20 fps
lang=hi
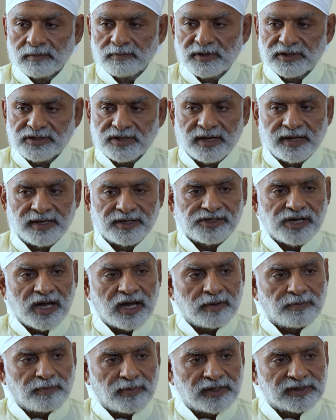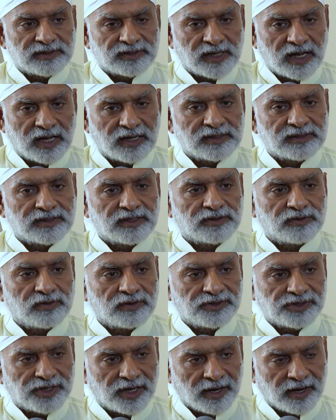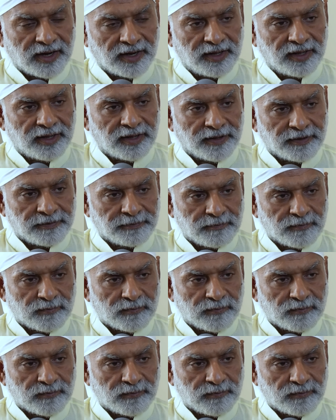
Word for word: पिछले चार पाँच साल से चल रही है